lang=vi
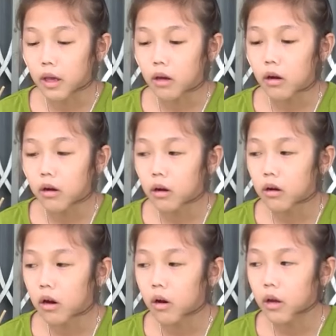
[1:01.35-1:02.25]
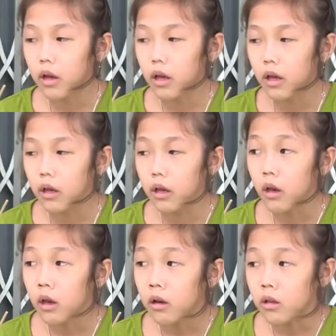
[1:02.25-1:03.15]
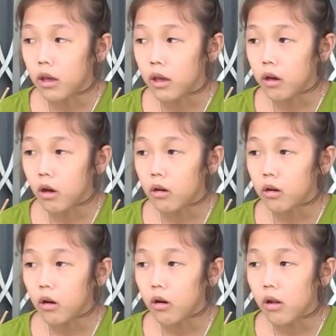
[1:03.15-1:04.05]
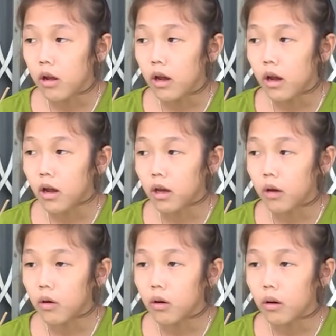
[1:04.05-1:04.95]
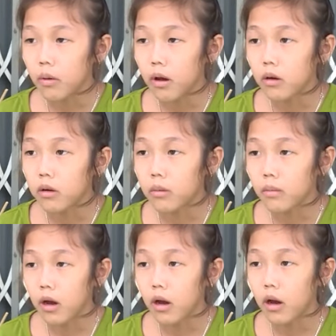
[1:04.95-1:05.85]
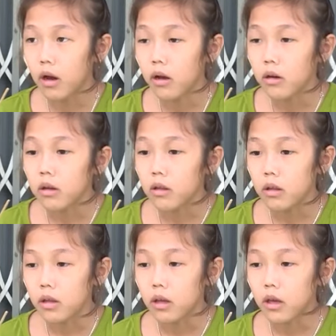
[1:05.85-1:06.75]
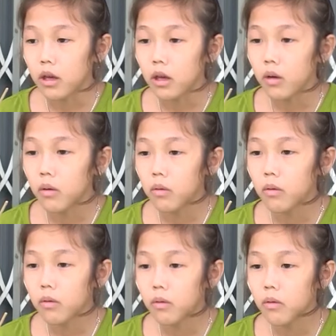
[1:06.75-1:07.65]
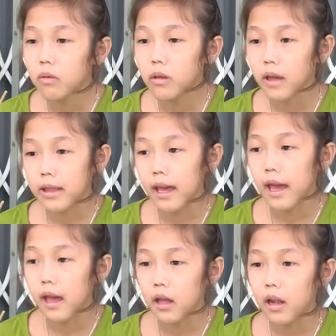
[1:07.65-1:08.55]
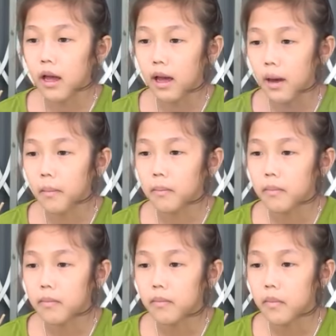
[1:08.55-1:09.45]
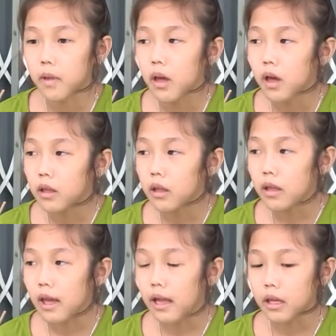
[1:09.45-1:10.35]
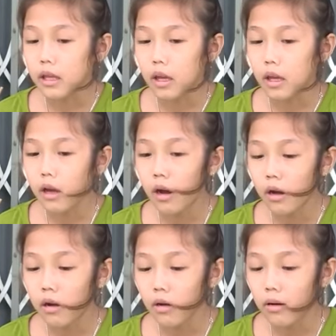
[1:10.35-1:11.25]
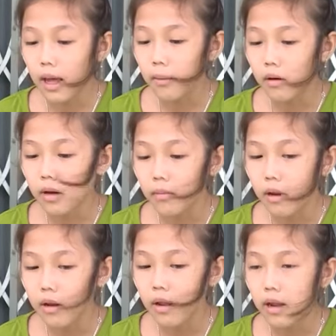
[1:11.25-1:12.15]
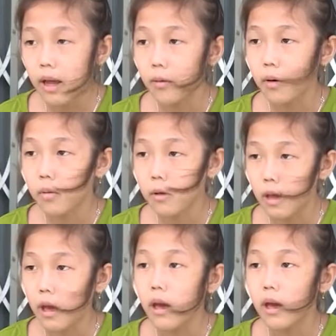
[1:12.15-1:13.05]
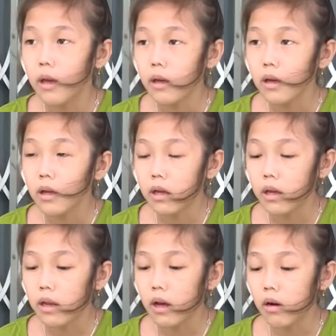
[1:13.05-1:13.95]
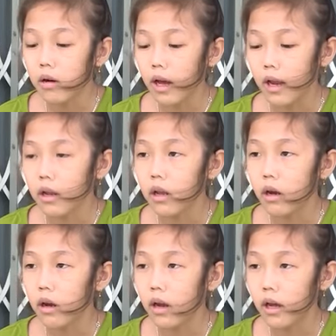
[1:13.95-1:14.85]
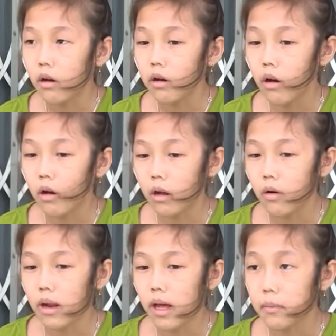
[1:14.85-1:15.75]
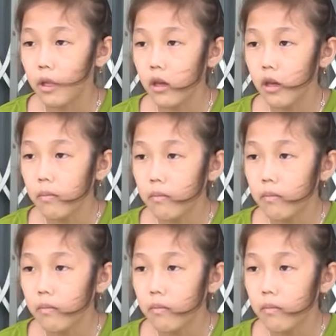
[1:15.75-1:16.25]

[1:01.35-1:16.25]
chị con con coi thì chị con nói là kêu con làm thử nhưng mà chị kêu về nhà hả làm về nhà chị chỉ con con làm con cảm thấy nó làm cũng dễ khi nào con rảnh thì con lại con ngồi con làm tiếp